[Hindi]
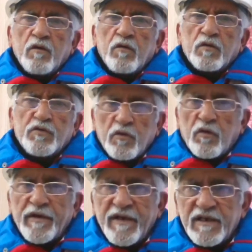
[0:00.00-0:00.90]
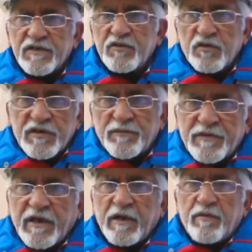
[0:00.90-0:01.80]
और जो ऑडियंस जो
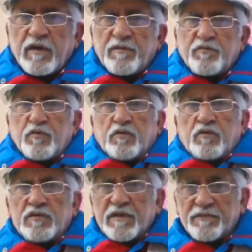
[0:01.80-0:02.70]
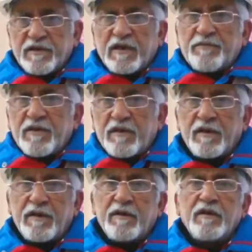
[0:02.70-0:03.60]
सब्सक्राइबर आपको सब्सक्राइब कर रहे
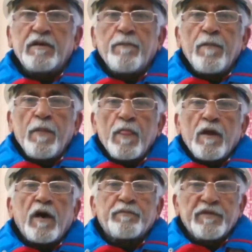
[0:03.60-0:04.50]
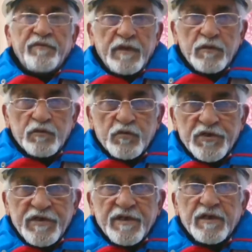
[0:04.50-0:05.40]
हैं आपकी वीडियोस को
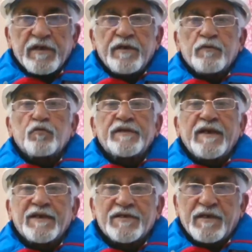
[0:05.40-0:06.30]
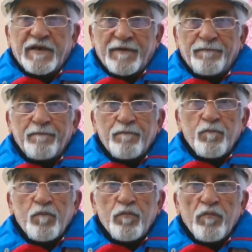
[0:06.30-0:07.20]
शेयर करें उनको थैंक्स करें
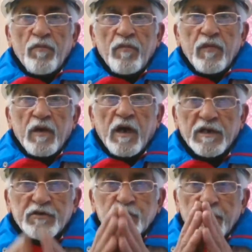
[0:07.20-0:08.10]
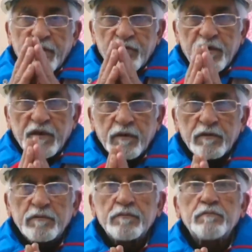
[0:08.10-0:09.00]
हाथ जोड़ के उनका
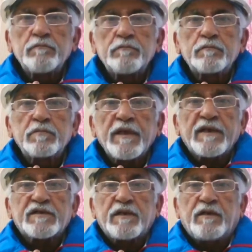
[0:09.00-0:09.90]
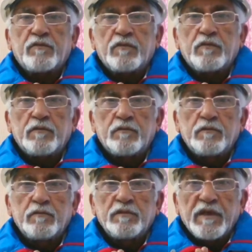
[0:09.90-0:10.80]
थैंक्स करें
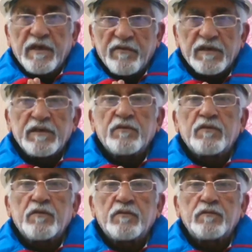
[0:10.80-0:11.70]
उनको धन्यवाद दें उनको